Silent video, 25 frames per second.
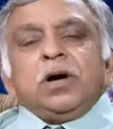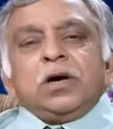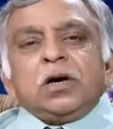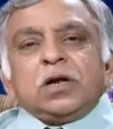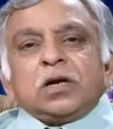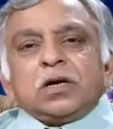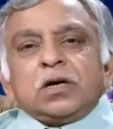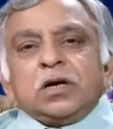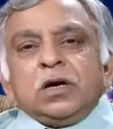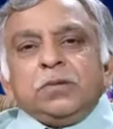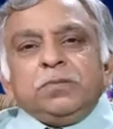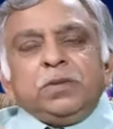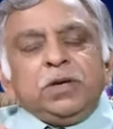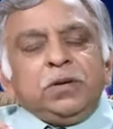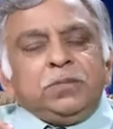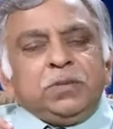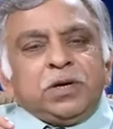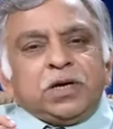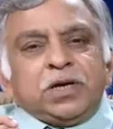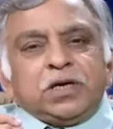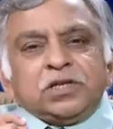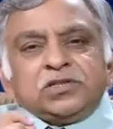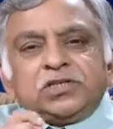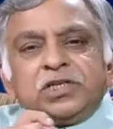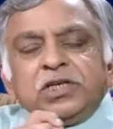अगर कभी भी
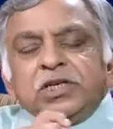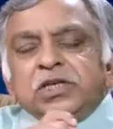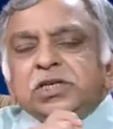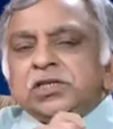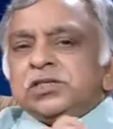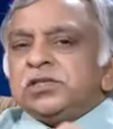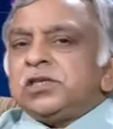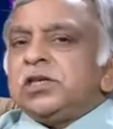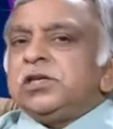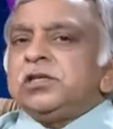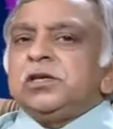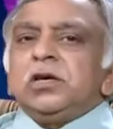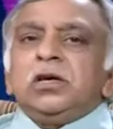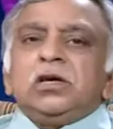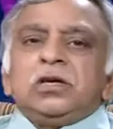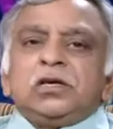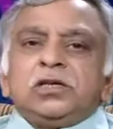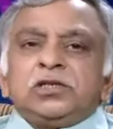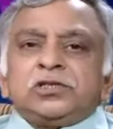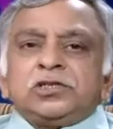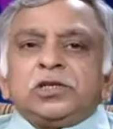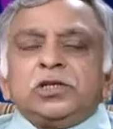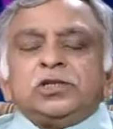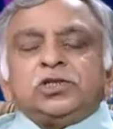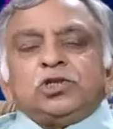किसी
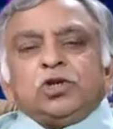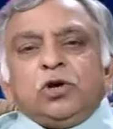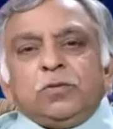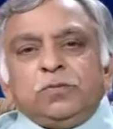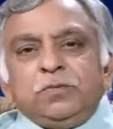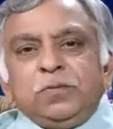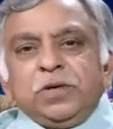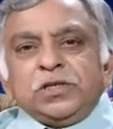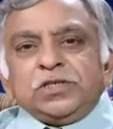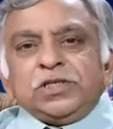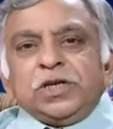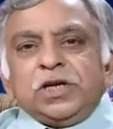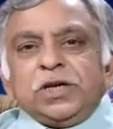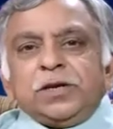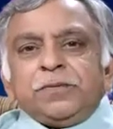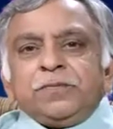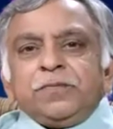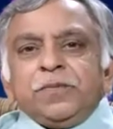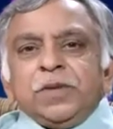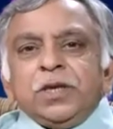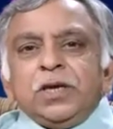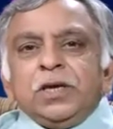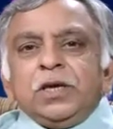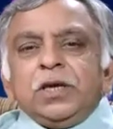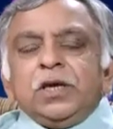क्रिस्टल शॉप में जाएं
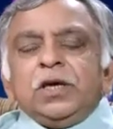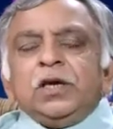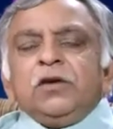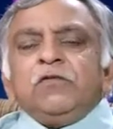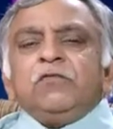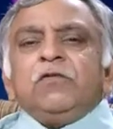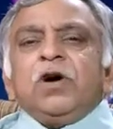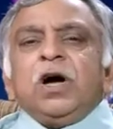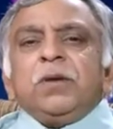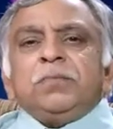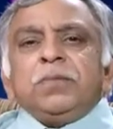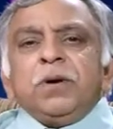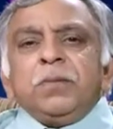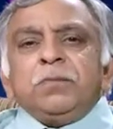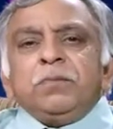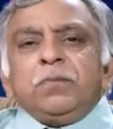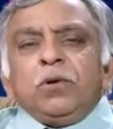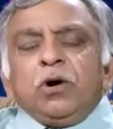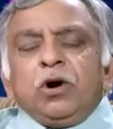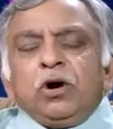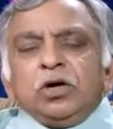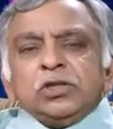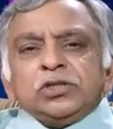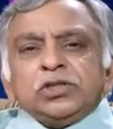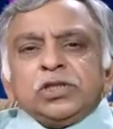वहाँ पे
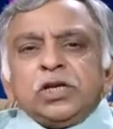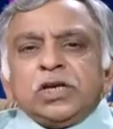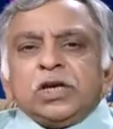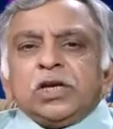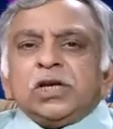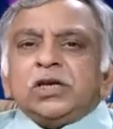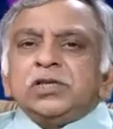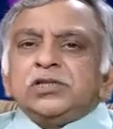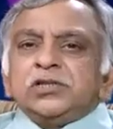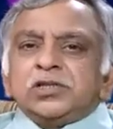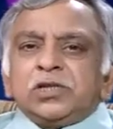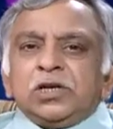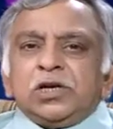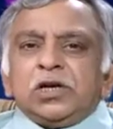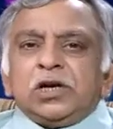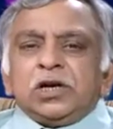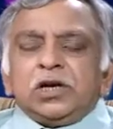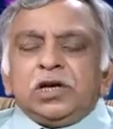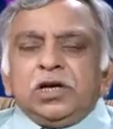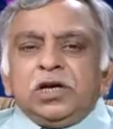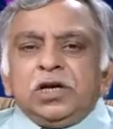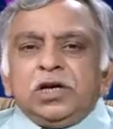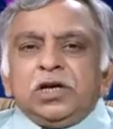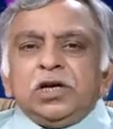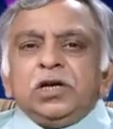बहुत सारे क्रिस्टल
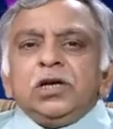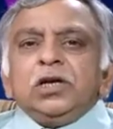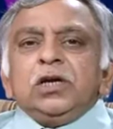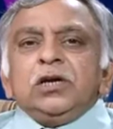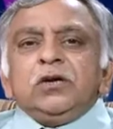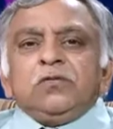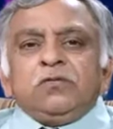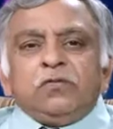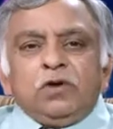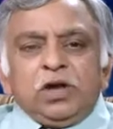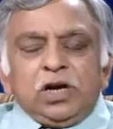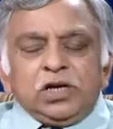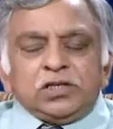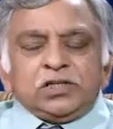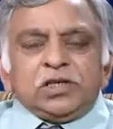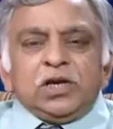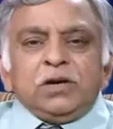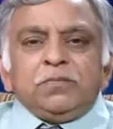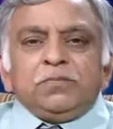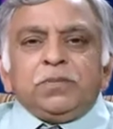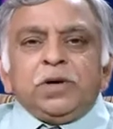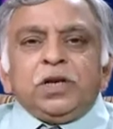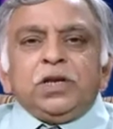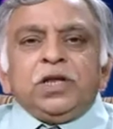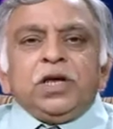रखे हैं फॉर
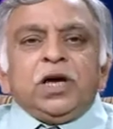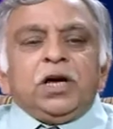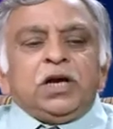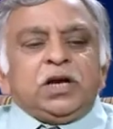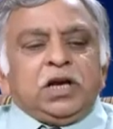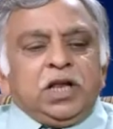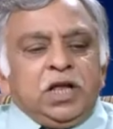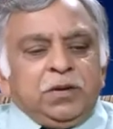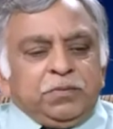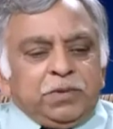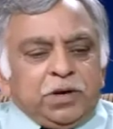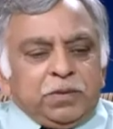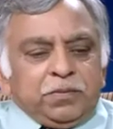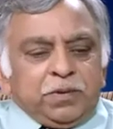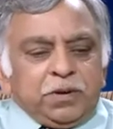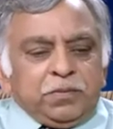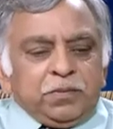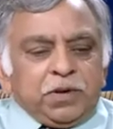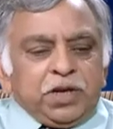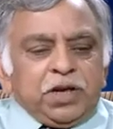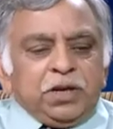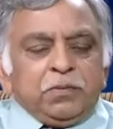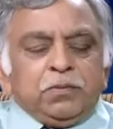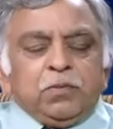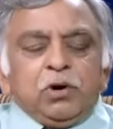एग्ज़ाम्पल यहाँ टेबल पे
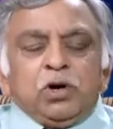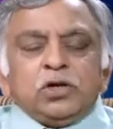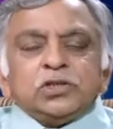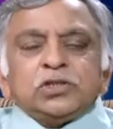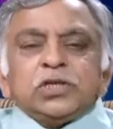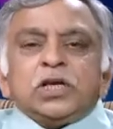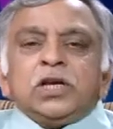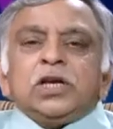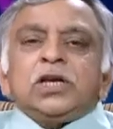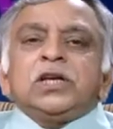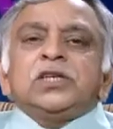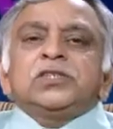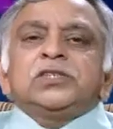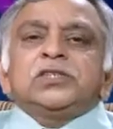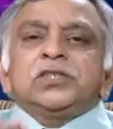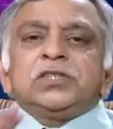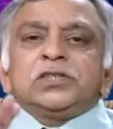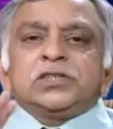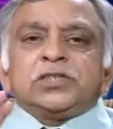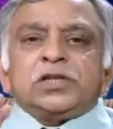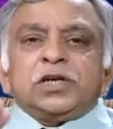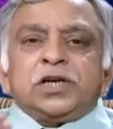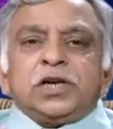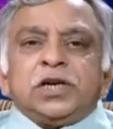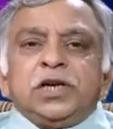मैंने बहुत सारे
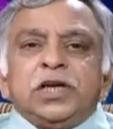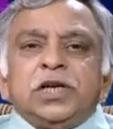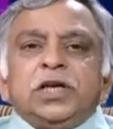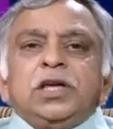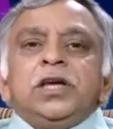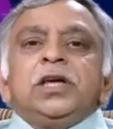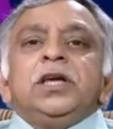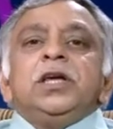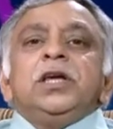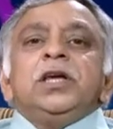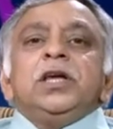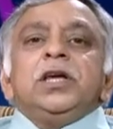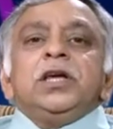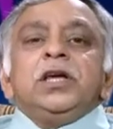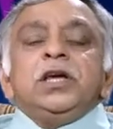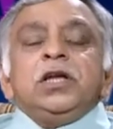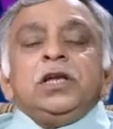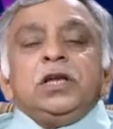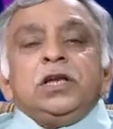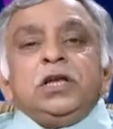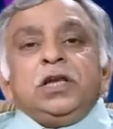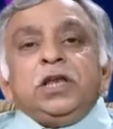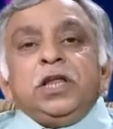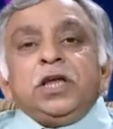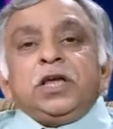क्रिस्टल्स रखे हैं जी।
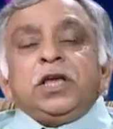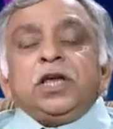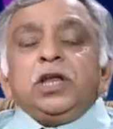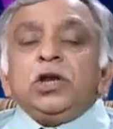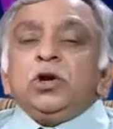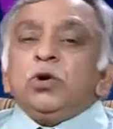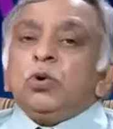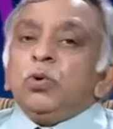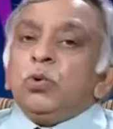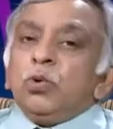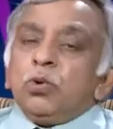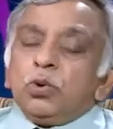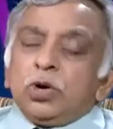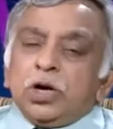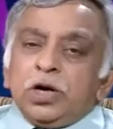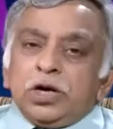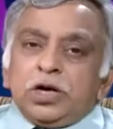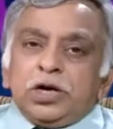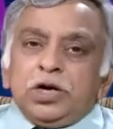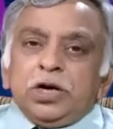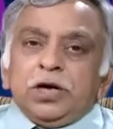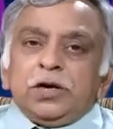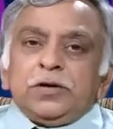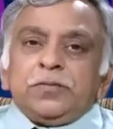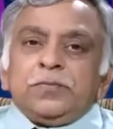लेकिन होगा
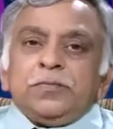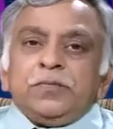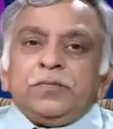क्या